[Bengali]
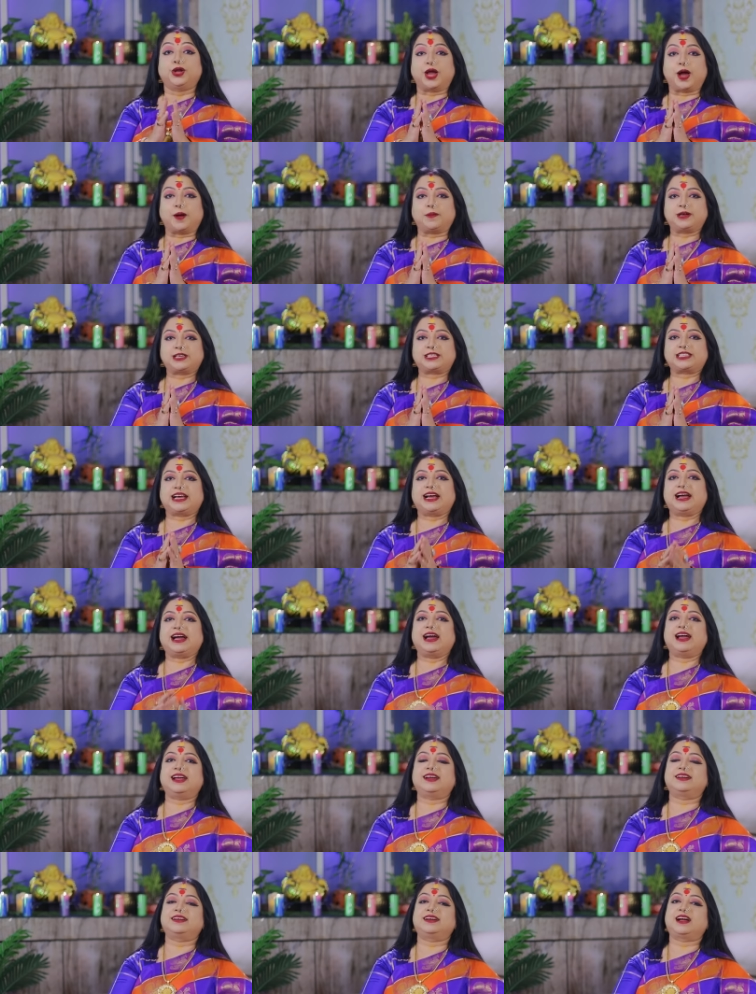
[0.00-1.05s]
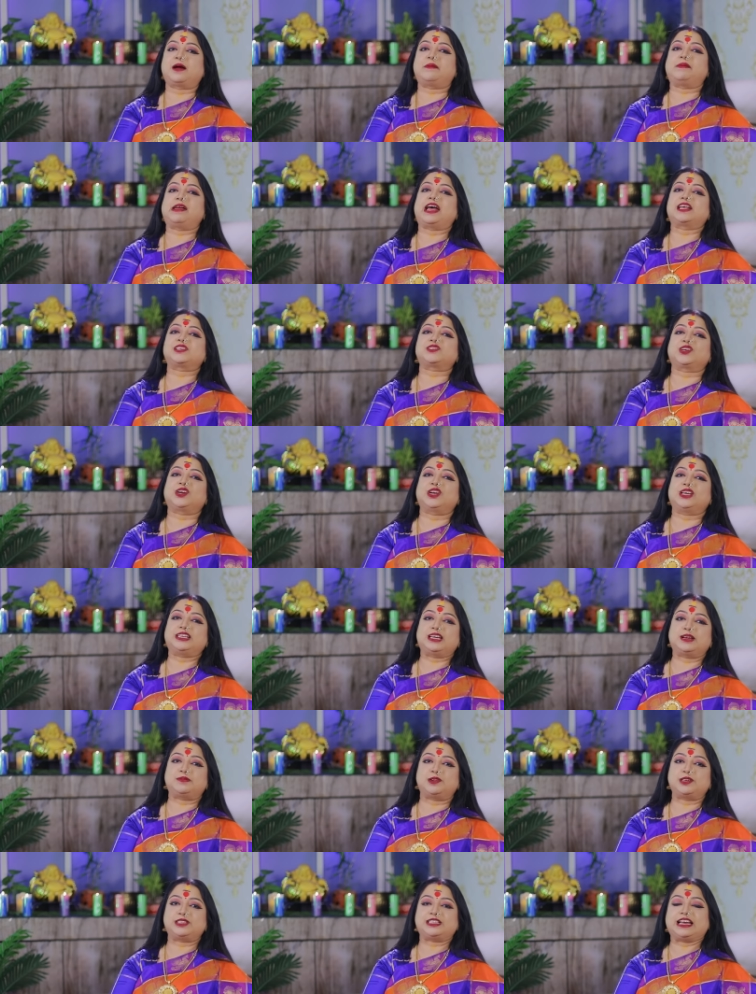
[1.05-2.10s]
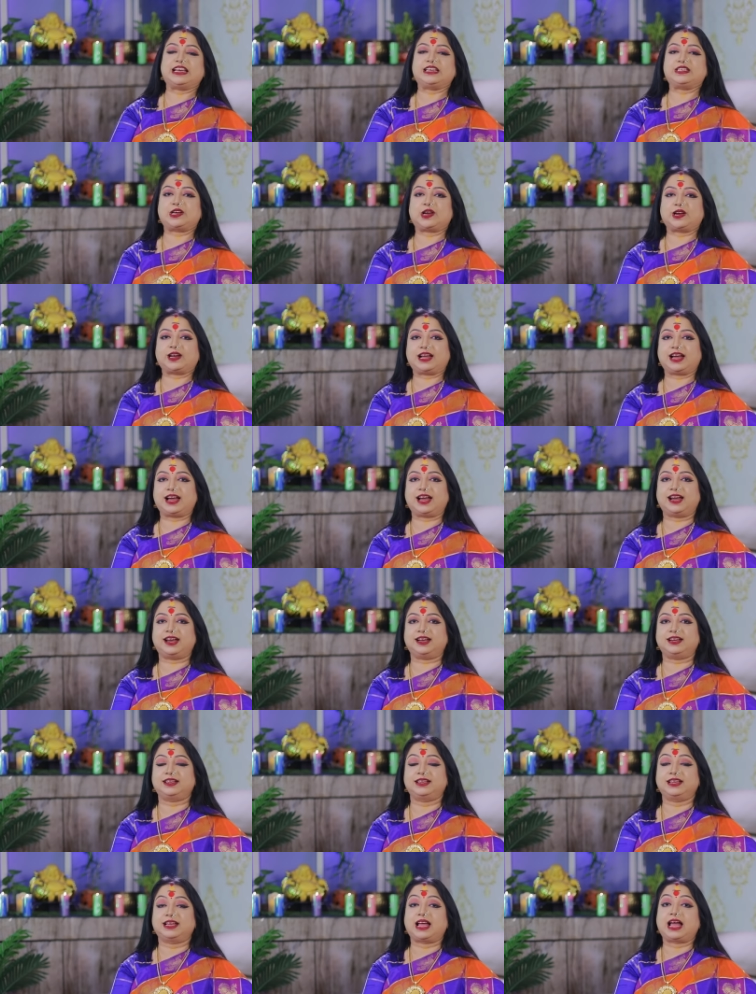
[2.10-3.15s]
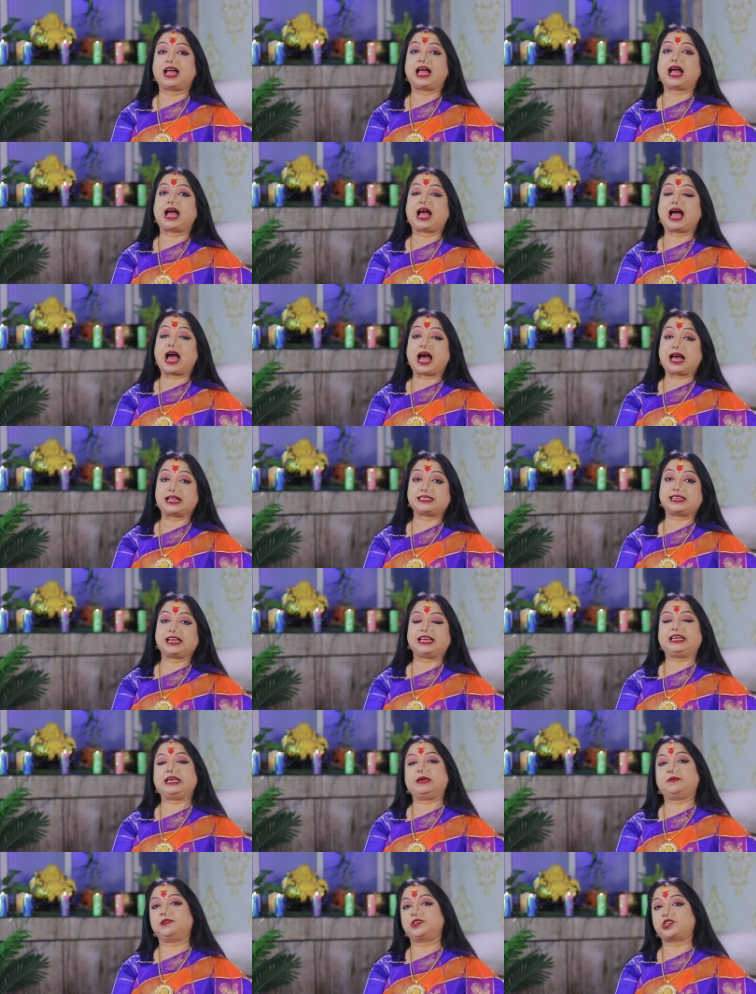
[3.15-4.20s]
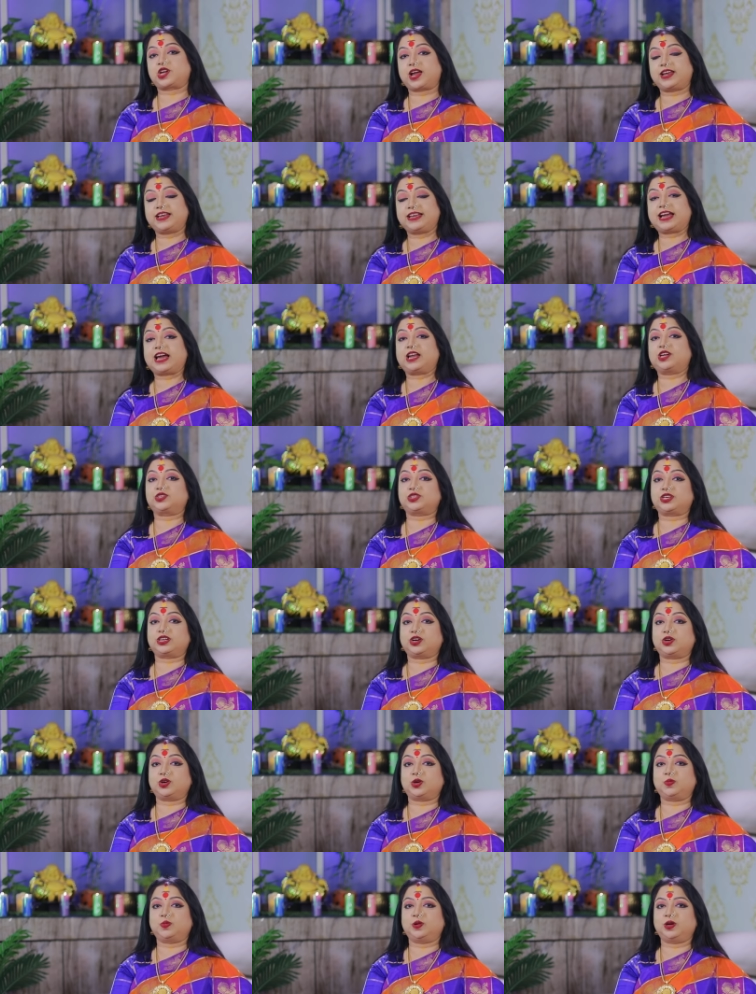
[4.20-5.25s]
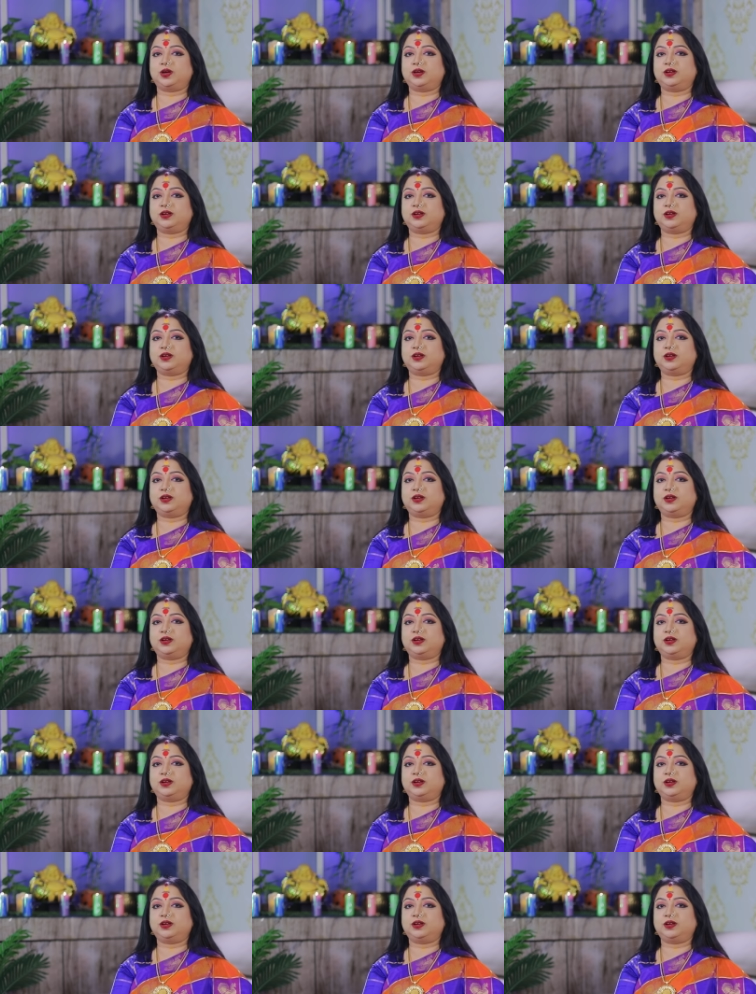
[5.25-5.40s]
নমস্কার আমি অ্যাস্ট্রোলজার বৈশালী সরকার আজকে কি বিষয় নিয়ে আলোচনা করব